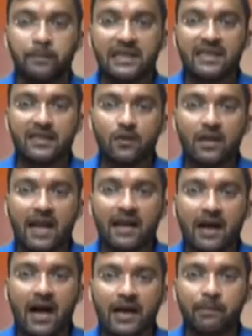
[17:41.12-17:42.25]
बीते दिनों
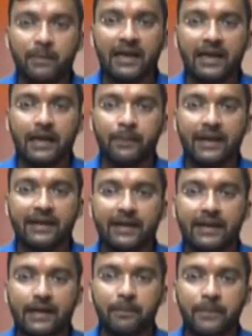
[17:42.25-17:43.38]
रानाघाट में एक बेटे
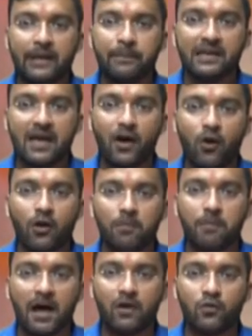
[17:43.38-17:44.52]
ने अपने पिता और
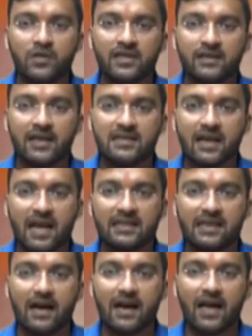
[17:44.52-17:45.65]
मां को जिंदा जला
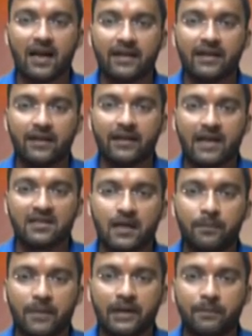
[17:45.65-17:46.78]
दिया हालांकि
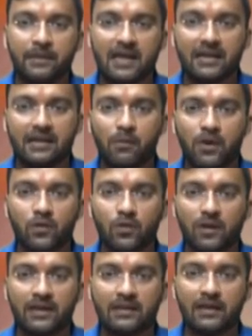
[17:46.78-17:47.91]
घटनास्थल पर ही पिता की मौत हो
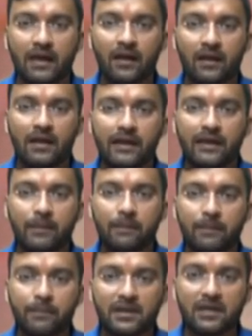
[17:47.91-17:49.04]
गई थी लेकिन
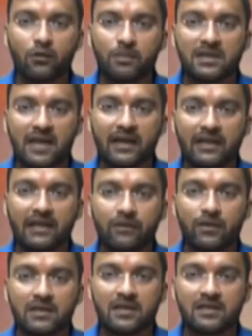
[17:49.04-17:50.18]
अपने पति को बचाने की
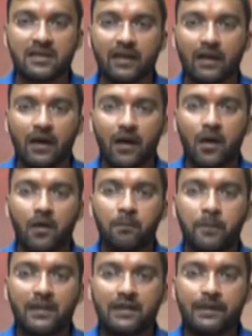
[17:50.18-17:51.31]
वजह से
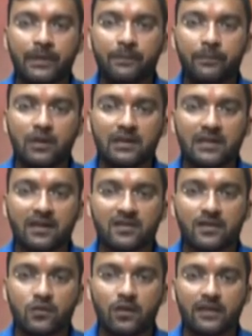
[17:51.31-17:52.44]
पत्नी भी बुरी तरह
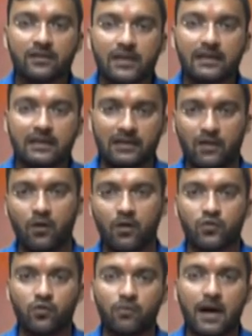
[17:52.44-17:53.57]
से झुलस गई थी और
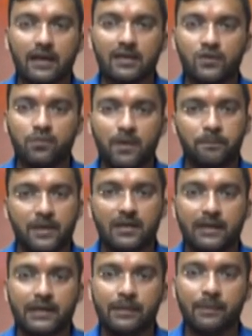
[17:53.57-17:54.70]
सोमवार की सुबह
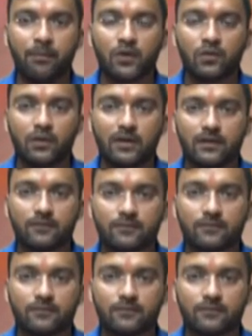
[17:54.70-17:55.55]
पत्नी की भी मौत हो गई